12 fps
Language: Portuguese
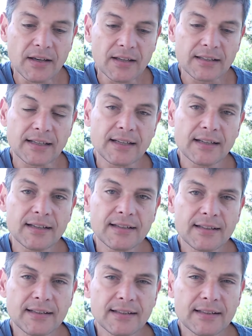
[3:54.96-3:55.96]
Né?
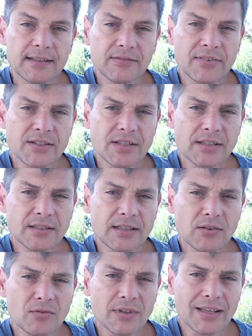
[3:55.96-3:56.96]
É, e veja
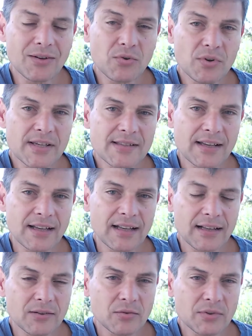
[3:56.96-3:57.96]
então que coisa,
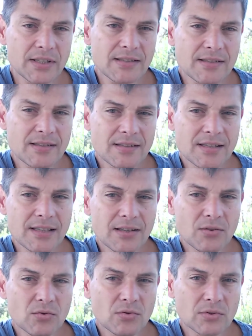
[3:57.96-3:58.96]
o
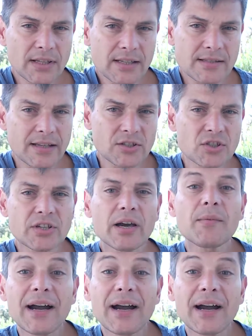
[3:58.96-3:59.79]
ensino da estatística é uma